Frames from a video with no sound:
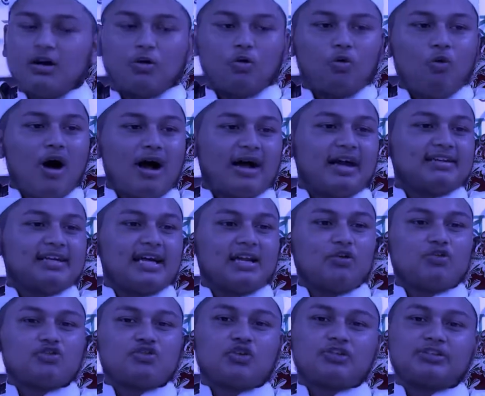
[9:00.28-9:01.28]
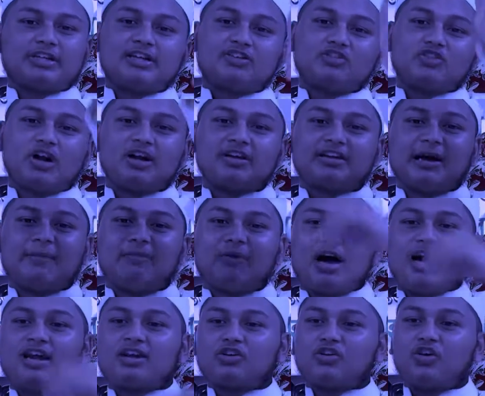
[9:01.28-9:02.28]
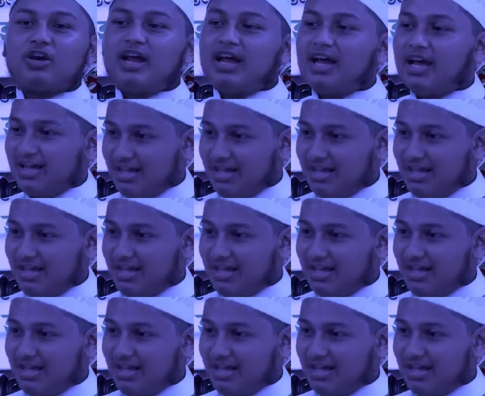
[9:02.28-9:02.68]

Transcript: কুয়াকাটার হুজুর তিন ঘন্টা বয়ান করে